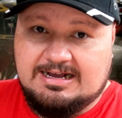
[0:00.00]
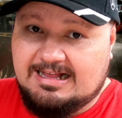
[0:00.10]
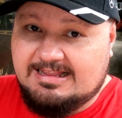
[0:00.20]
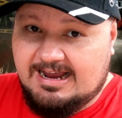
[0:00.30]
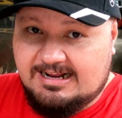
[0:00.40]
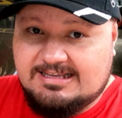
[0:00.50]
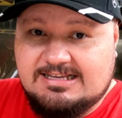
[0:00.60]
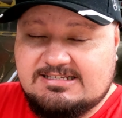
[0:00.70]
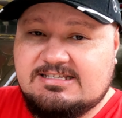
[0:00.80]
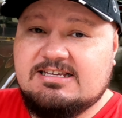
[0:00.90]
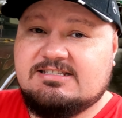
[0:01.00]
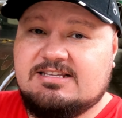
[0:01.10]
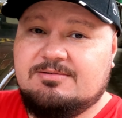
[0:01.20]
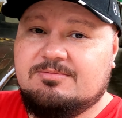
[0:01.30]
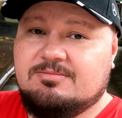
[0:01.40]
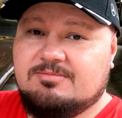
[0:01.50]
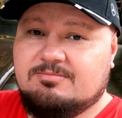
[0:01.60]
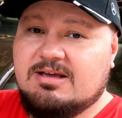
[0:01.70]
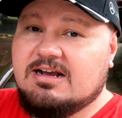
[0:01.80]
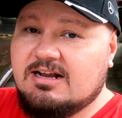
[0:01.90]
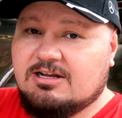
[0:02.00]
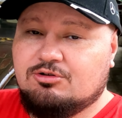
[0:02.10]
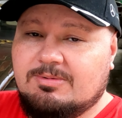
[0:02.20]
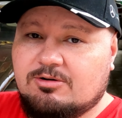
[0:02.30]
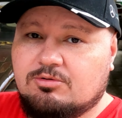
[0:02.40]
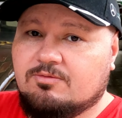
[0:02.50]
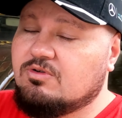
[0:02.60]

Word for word: Galera que assiste Mecânica do Barulho,